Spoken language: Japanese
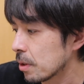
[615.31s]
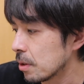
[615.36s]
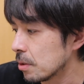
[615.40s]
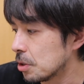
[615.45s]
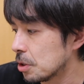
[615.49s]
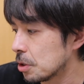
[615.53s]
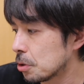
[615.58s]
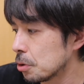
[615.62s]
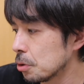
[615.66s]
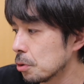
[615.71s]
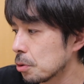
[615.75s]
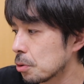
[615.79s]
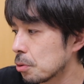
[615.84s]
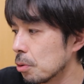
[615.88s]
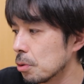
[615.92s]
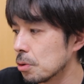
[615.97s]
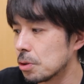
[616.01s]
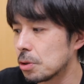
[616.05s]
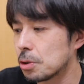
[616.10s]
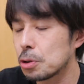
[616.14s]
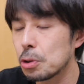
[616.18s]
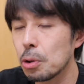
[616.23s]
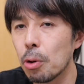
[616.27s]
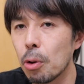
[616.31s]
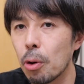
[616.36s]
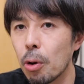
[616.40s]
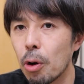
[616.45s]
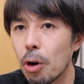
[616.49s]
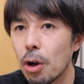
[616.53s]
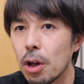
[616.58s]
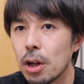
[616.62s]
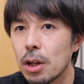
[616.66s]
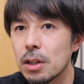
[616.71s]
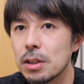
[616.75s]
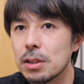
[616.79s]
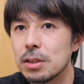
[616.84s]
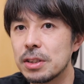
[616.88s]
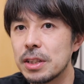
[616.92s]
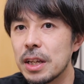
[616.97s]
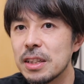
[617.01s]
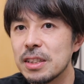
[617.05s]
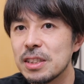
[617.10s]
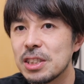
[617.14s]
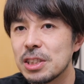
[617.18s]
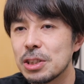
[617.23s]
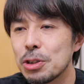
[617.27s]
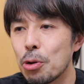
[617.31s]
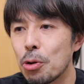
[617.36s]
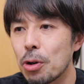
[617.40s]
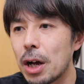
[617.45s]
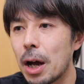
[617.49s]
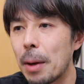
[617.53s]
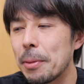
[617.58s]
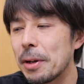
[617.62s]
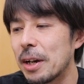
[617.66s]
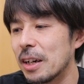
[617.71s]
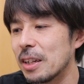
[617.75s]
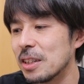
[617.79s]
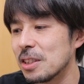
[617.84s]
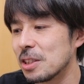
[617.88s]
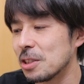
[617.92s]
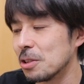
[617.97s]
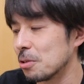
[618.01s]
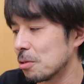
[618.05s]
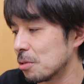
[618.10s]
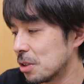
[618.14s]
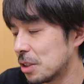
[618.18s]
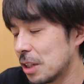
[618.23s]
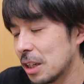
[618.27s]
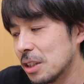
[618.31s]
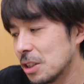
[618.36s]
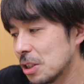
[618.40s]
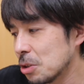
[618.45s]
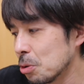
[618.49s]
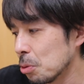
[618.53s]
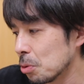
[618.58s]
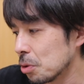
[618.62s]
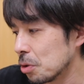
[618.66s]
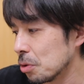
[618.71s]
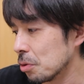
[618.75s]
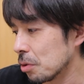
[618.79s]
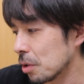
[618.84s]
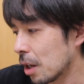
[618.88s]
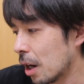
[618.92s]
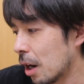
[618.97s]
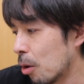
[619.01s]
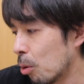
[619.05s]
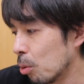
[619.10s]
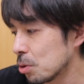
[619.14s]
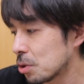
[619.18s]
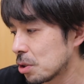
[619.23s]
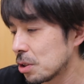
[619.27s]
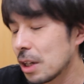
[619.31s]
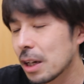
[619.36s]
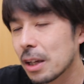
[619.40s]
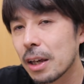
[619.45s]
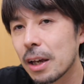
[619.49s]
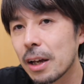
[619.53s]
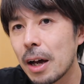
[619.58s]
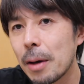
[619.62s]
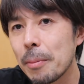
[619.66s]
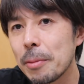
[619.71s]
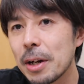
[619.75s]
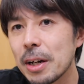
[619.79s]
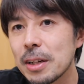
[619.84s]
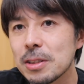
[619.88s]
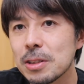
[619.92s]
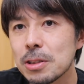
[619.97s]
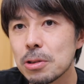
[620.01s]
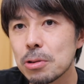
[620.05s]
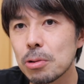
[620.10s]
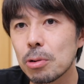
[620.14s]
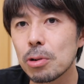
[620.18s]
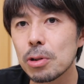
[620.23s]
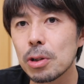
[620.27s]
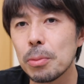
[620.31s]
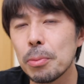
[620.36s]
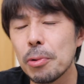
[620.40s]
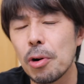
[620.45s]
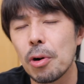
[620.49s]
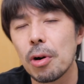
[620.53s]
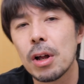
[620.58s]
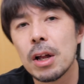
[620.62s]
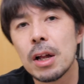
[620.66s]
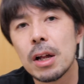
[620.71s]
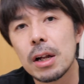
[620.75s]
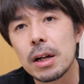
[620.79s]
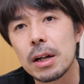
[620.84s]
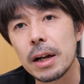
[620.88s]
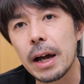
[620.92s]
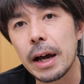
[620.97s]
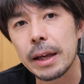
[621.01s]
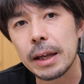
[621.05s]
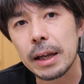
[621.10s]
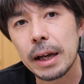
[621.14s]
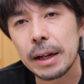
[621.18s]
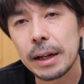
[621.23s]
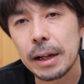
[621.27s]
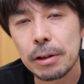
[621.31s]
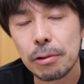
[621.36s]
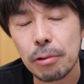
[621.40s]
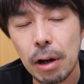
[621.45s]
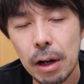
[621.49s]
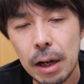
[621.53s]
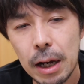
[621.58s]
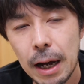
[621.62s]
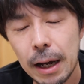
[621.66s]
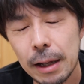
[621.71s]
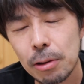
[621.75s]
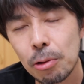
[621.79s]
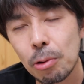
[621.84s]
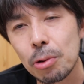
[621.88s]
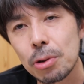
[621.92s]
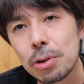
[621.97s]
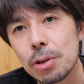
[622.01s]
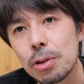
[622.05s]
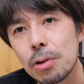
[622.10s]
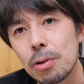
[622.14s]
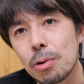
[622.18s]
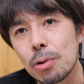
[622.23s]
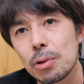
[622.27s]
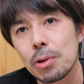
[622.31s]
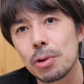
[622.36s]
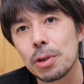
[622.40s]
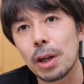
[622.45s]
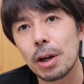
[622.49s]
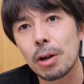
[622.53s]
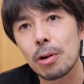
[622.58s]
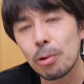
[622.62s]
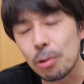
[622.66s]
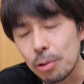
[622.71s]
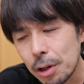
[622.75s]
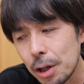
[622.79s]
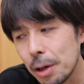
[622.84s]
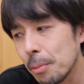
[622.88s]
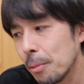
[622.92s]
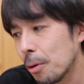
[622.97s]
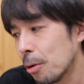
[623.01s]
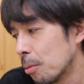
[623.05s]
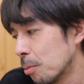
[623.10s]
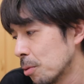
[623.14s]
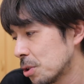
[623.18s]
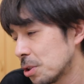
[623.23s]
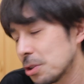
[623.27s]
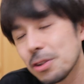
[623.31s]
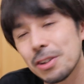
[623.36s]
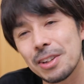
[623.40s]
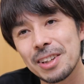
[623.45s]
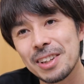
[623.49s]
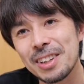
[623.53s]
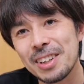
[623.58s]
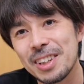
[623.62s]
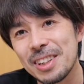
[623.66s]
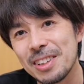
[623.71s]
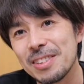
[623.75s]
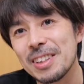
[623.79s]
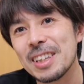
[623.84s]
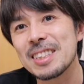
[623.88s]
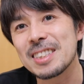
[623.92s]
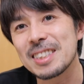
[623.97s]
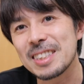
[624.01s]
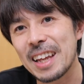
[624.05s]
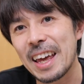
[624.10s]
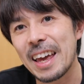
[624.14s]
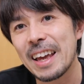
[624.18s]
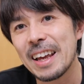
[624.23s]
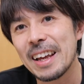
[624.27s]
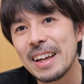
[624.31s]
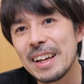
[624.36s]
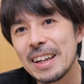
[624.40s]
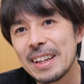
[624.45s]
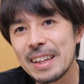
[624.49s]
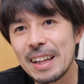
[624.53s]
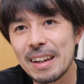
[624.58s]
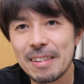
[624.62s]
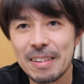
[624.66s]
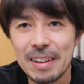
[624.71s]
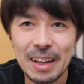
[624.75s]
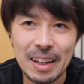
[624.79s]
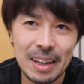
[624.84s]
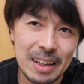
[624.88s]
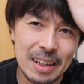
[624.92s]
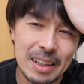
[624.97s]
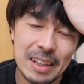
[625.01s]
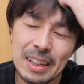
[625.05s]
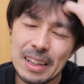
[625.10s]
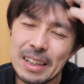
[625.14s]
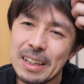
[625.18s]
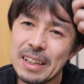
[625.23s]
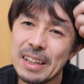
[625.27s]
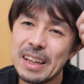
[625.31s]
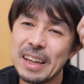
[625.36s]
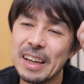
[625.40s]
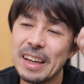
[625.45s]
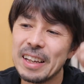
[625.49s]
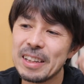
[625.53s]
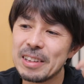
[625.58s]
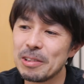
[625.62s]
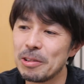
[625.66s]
実を言うと超全自動カメラにする、全自動というか押すだけカメラにすることもライカなどは可能ということで、この辺も面白い理由ですね。なのでい